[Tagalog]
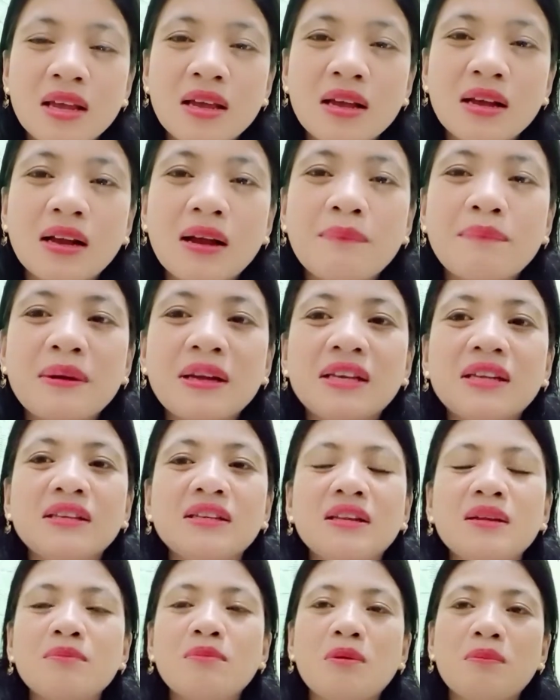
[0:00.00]
kapag
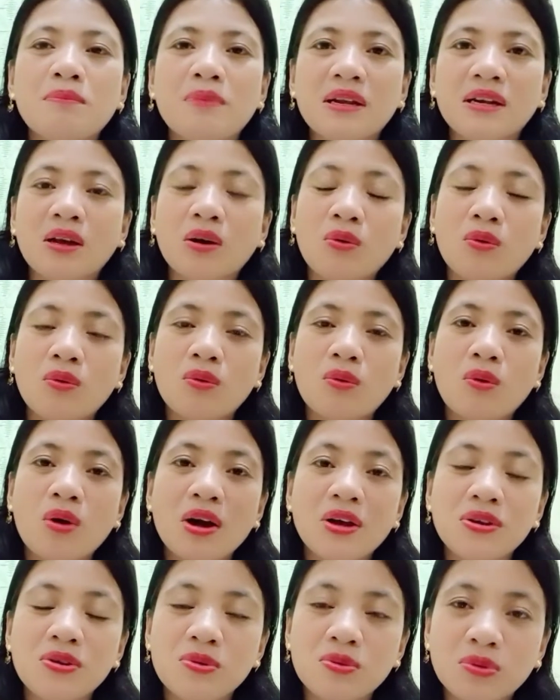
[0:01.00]
hindi mo pa
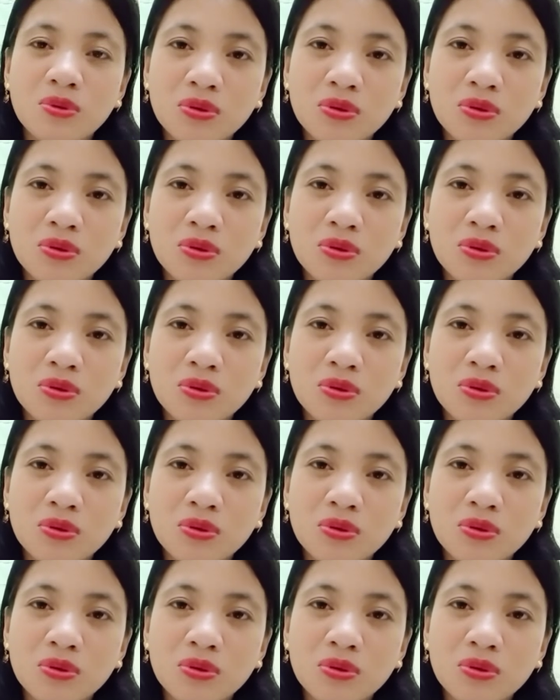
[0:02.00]
nakukuha yung